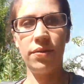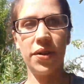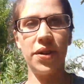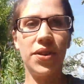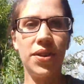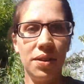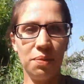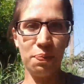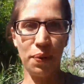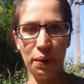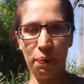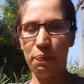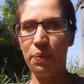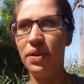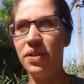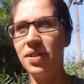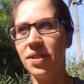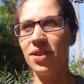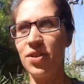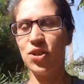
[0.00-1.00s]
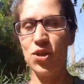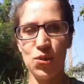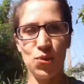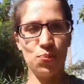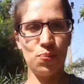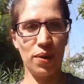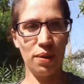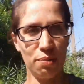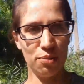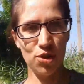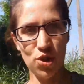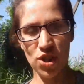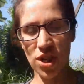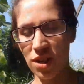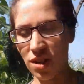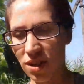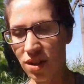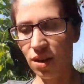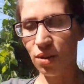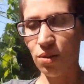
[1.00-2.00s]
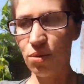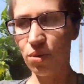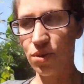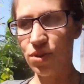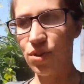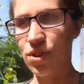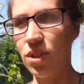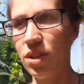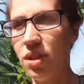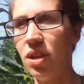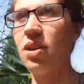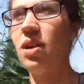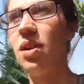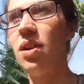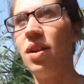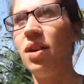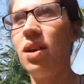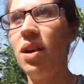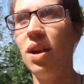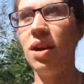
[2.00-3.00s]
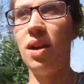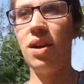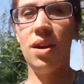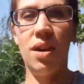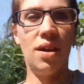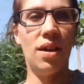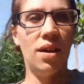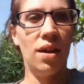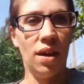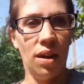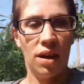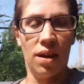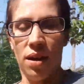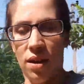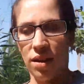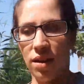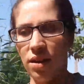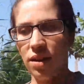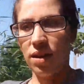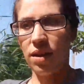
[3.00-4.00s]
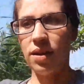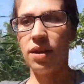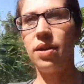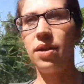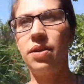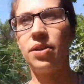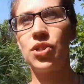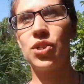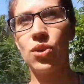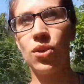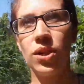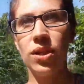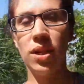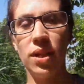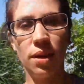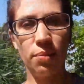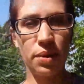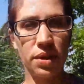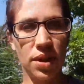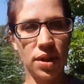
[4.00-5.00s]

воды попить хочу, прям жарко очень. А, что они нам